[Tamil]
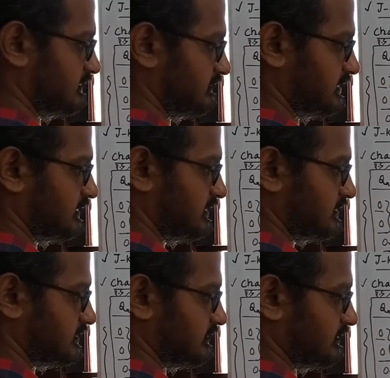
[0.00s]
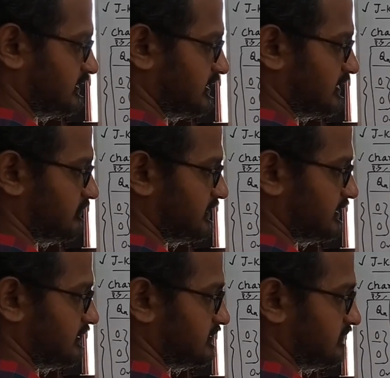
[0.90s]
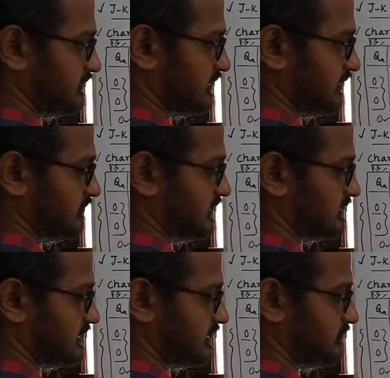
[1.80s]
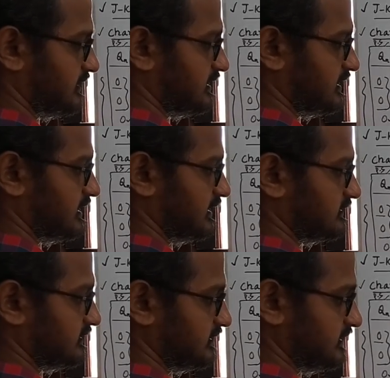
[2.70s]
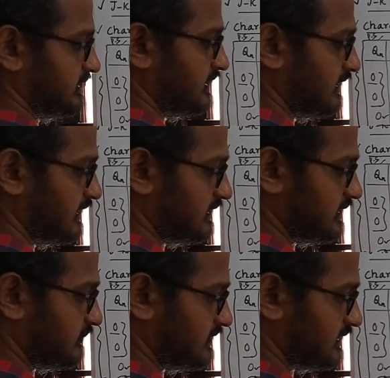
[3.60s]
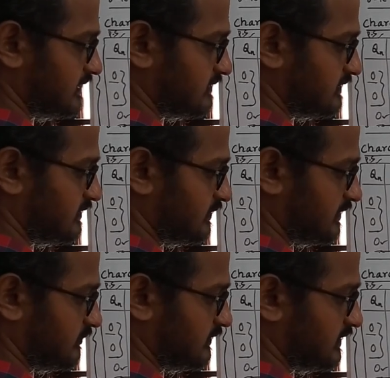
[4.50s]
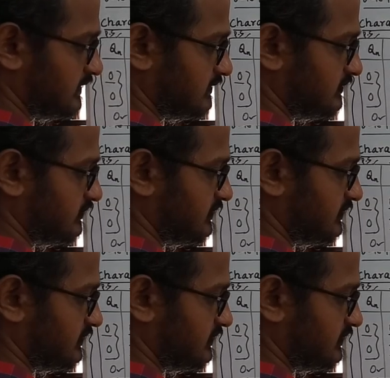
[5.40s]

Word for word: ஒன் ஒன் ஸோ ஒன் காமனாக இருக்குது ஸோ ஒன் காமனாக எடுத்தாங்க மீதிக்கு எக்ஸு இதில் பார்த்தீங்கன்னா ஜீரோ காமனாக இருக்குது ஸோ